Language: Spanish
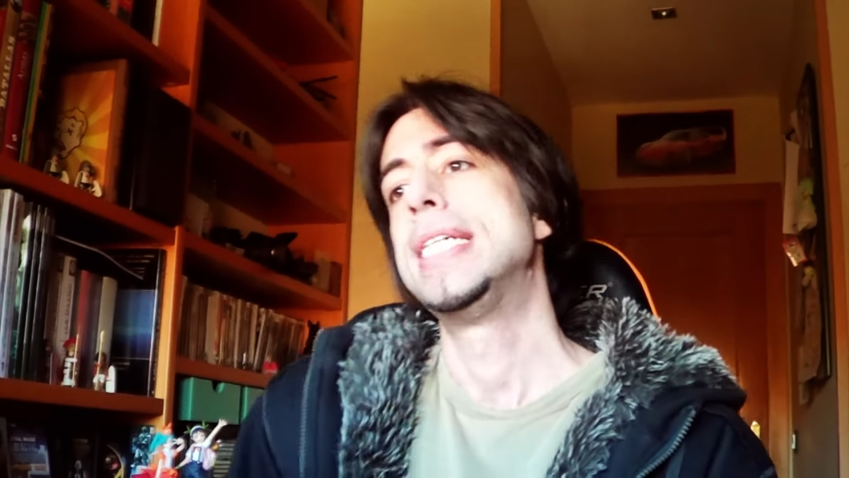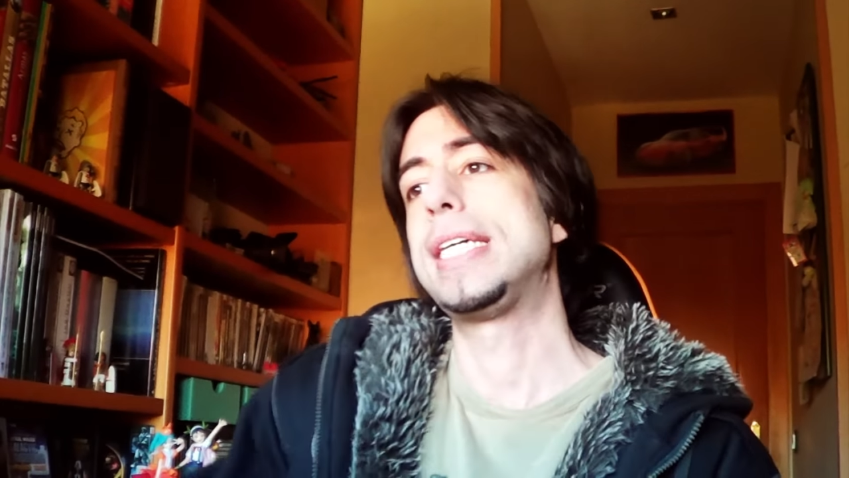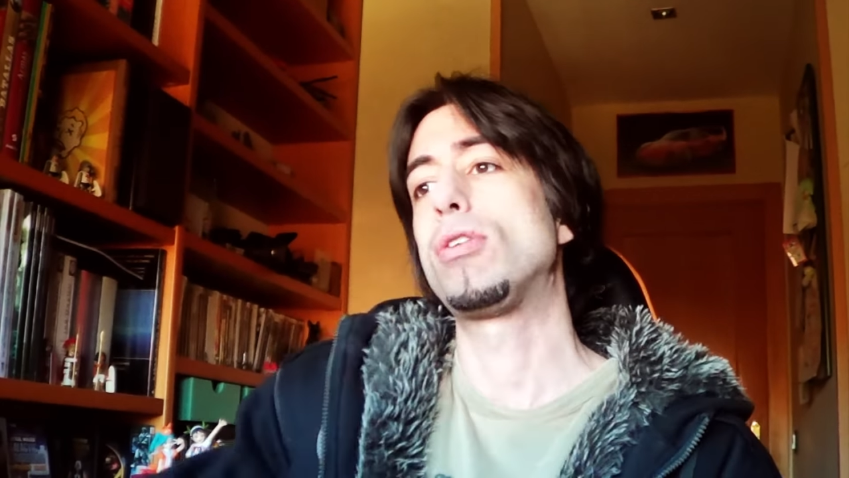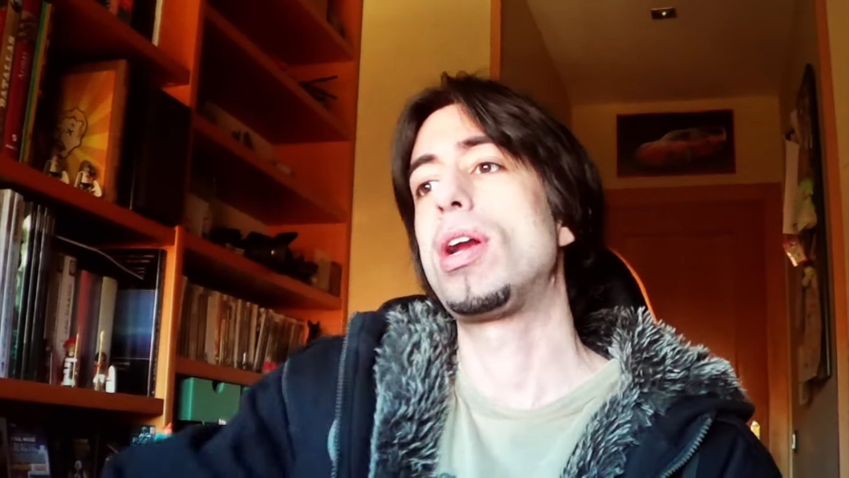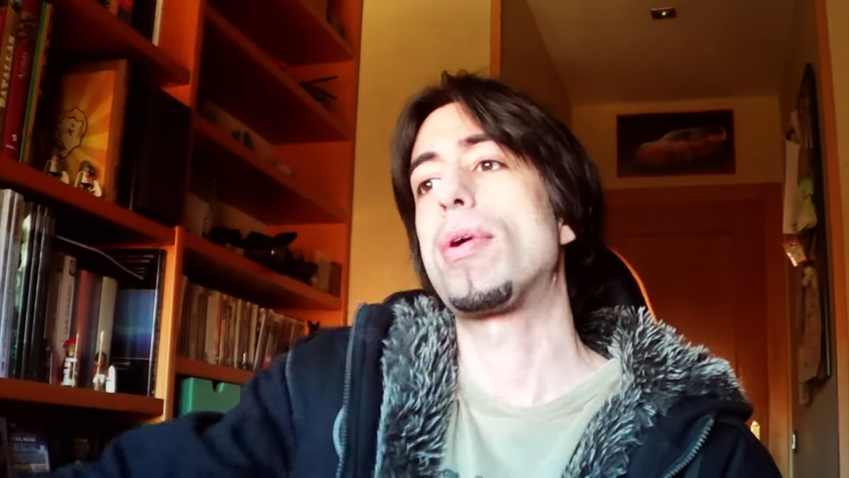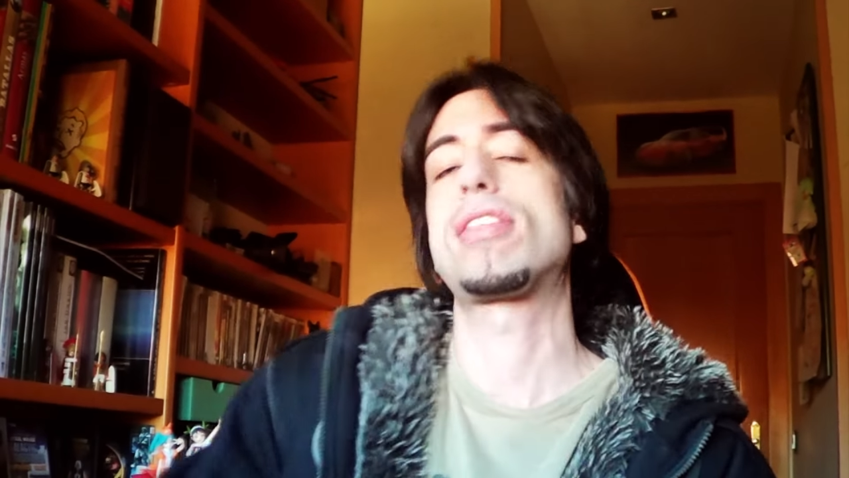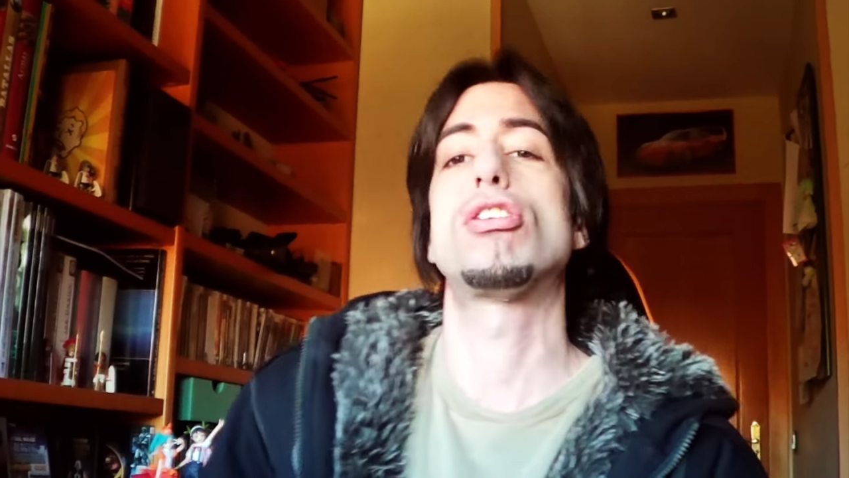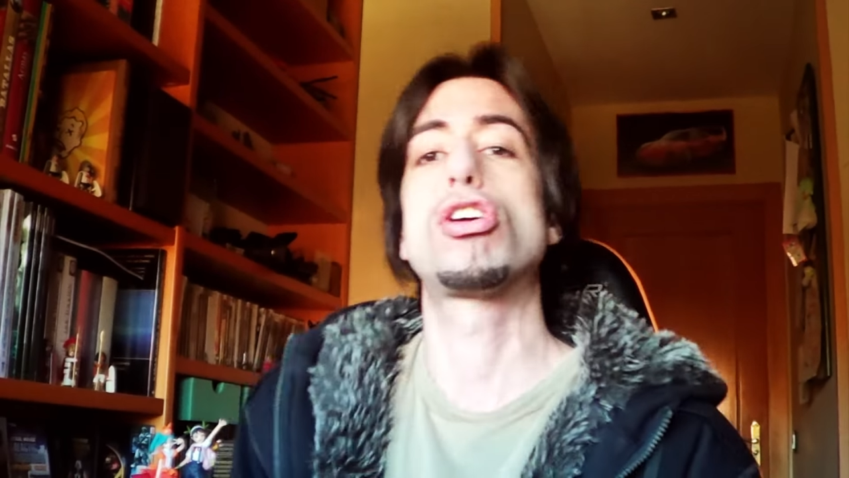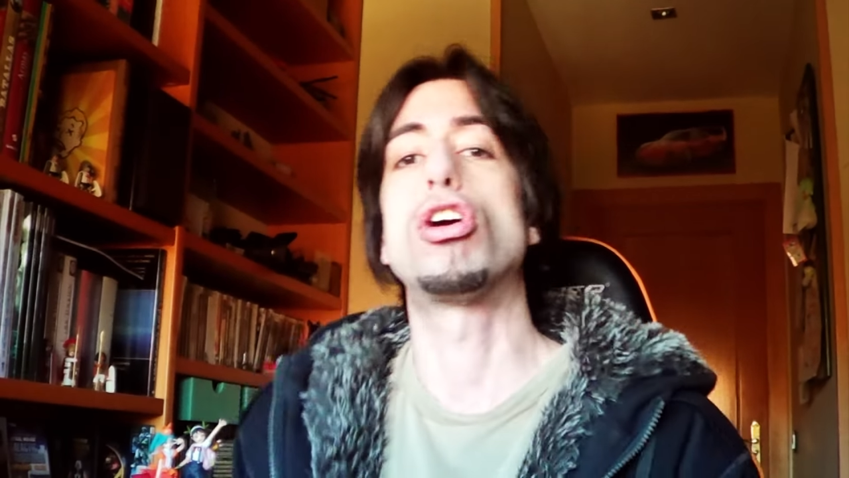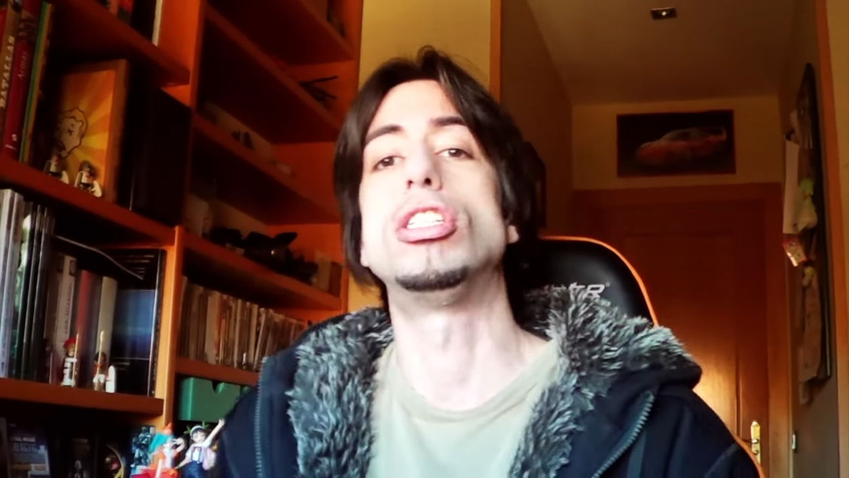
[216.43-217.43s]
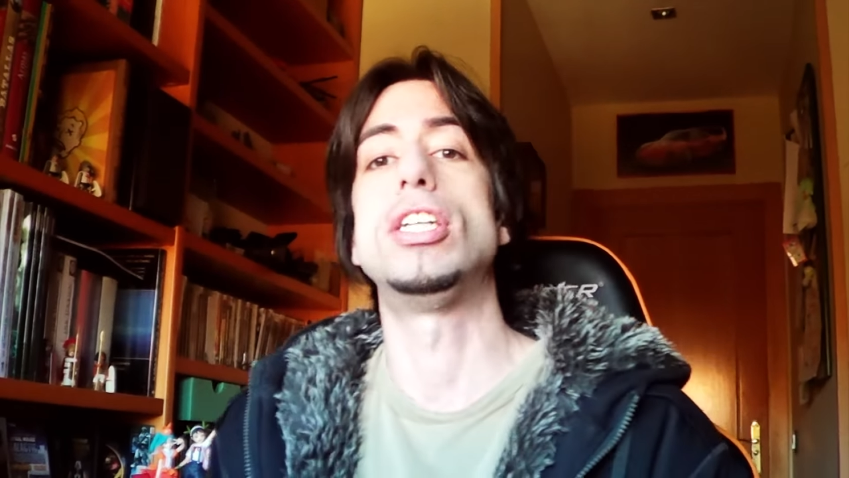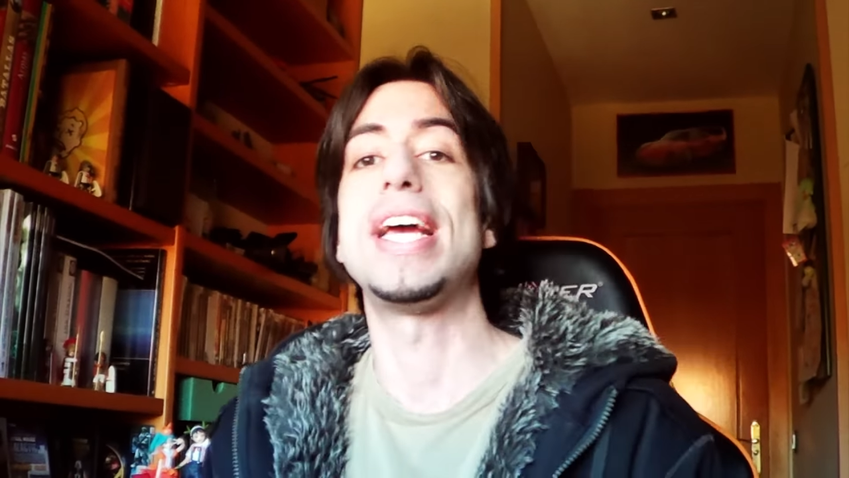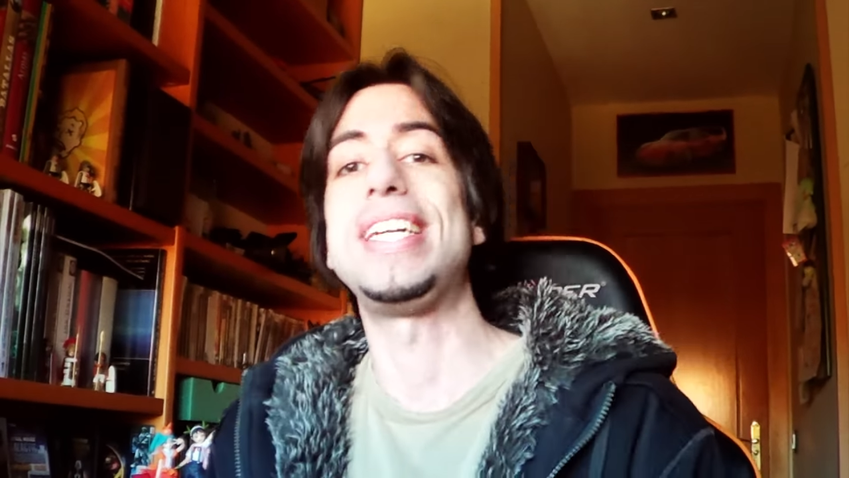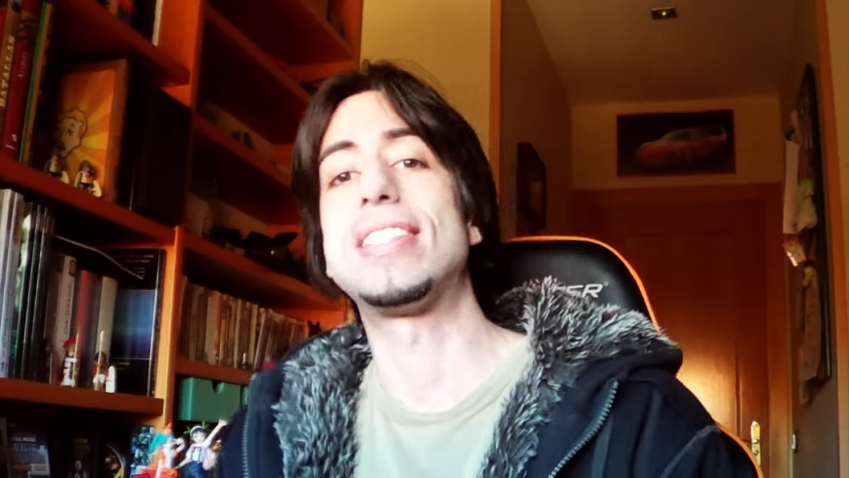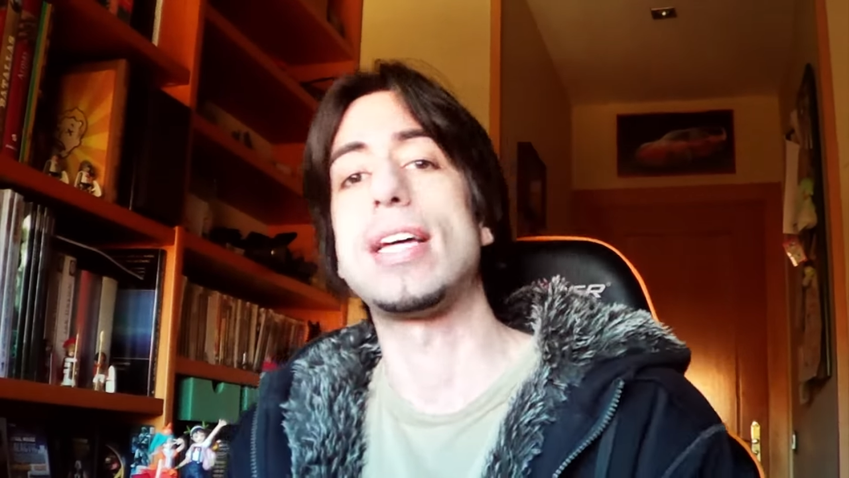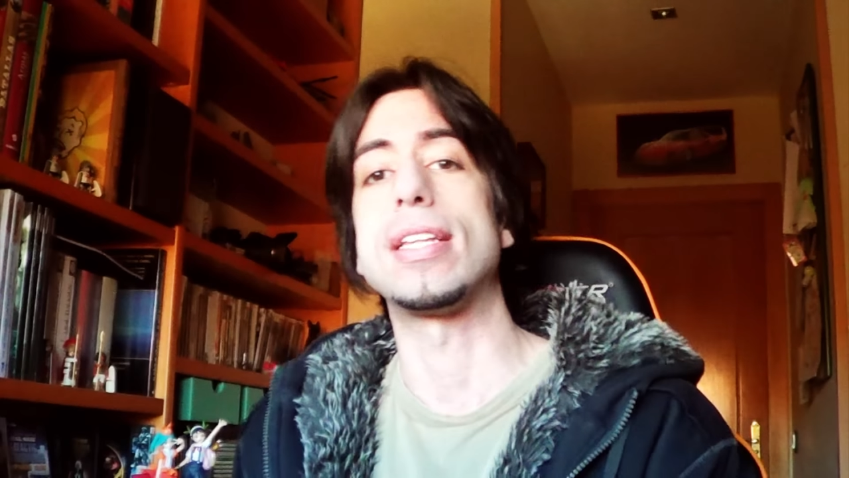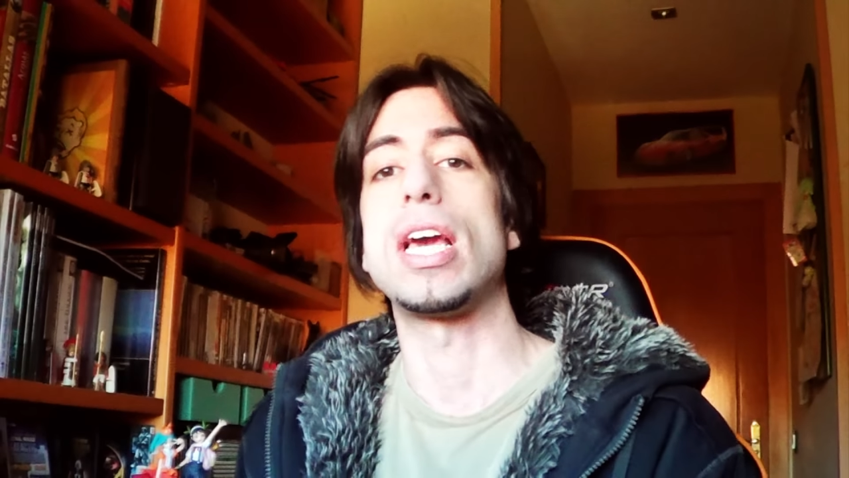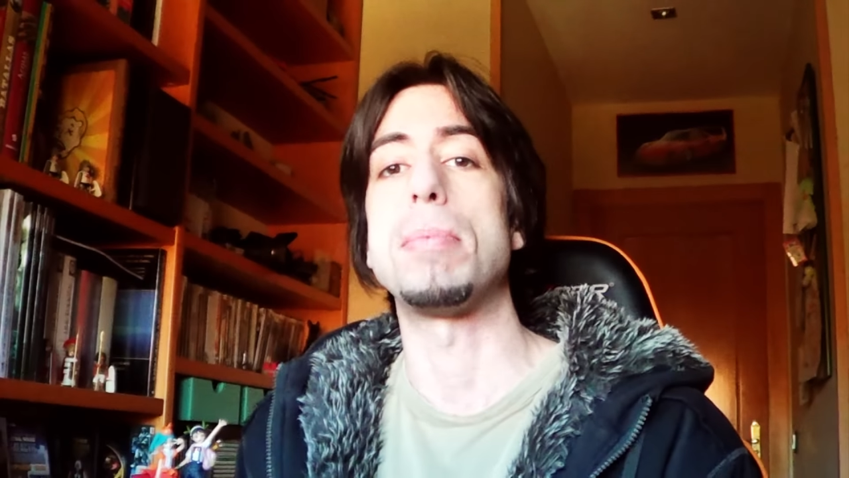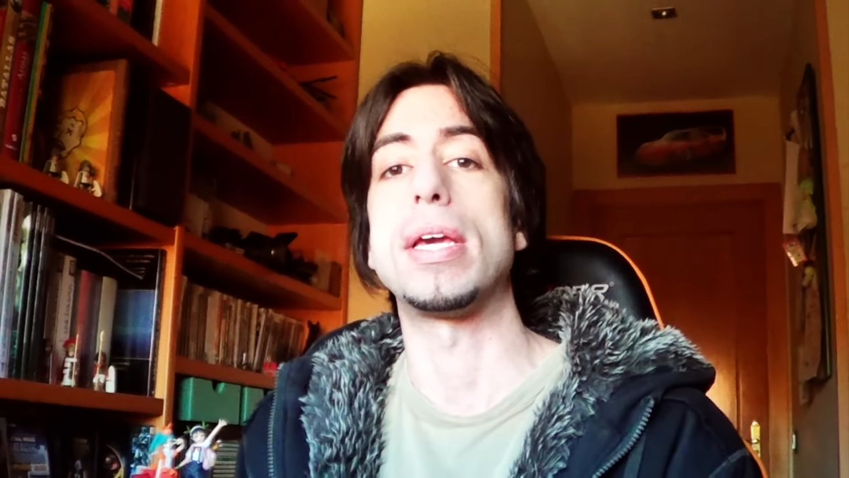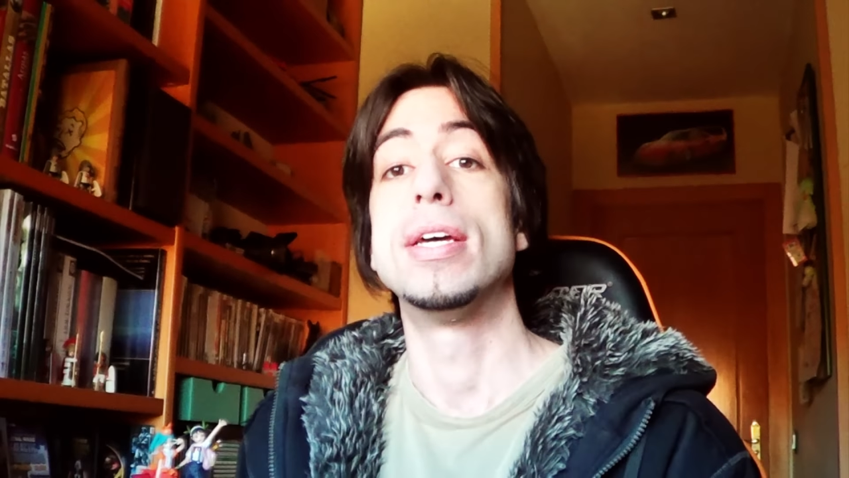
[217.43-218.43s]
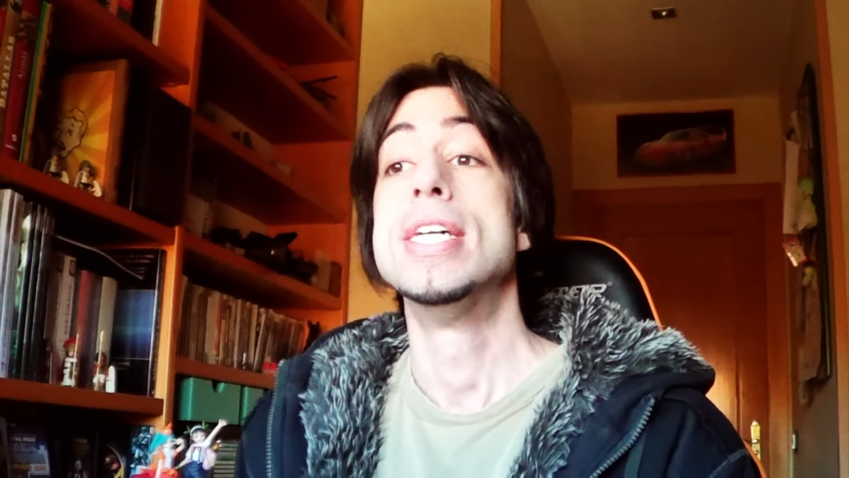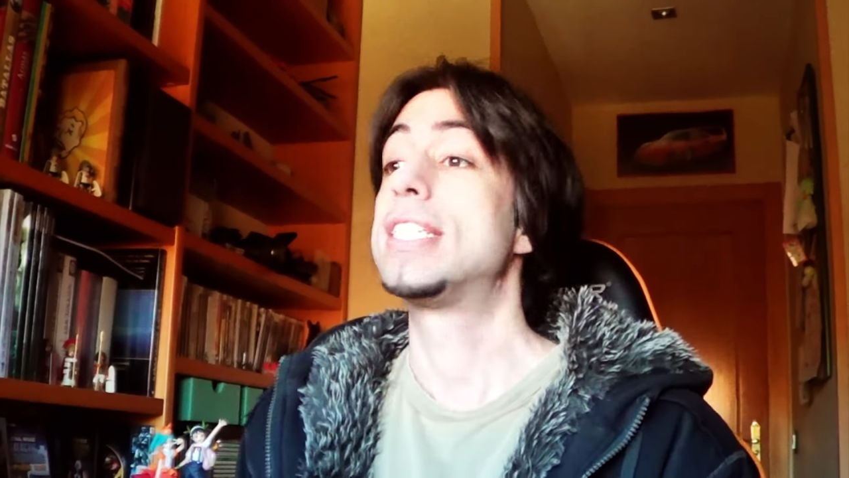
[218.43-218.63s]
en colaboración con Instant Gaming.